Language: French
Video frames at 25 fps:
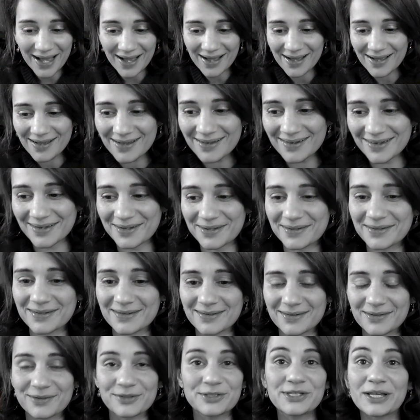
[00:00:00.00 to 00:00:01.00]
1.
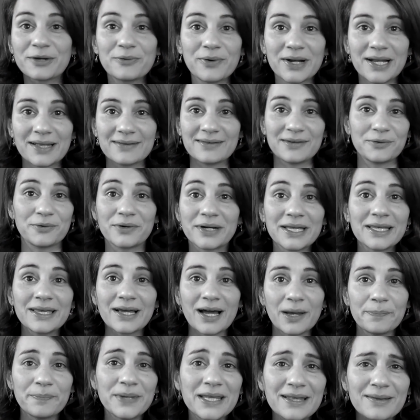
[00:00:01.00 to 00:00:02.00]
Euh, c'est quoi la théorie
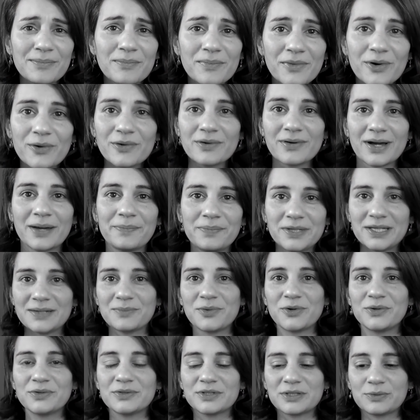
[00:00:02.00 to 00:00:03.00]
rapidement,
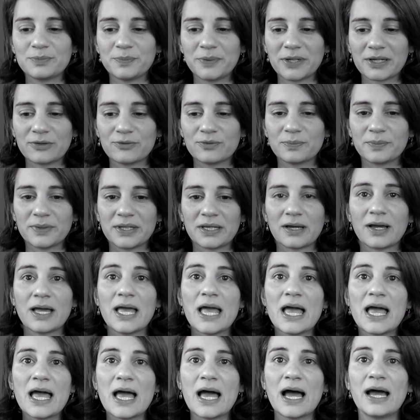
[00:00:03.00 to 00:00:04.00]
rapidement du peer-to-peer
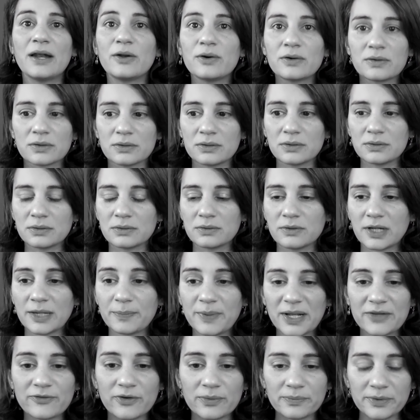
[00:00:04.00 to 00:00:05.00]
Alors, euh, les
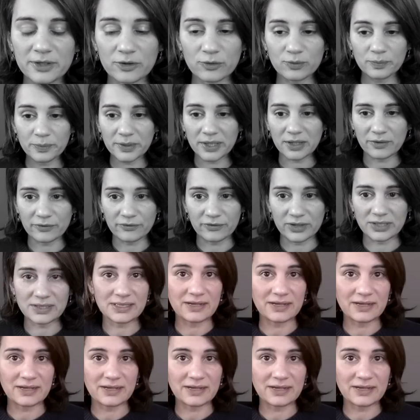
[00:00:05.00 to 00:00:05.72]
plateformes peer to -peer, en fait,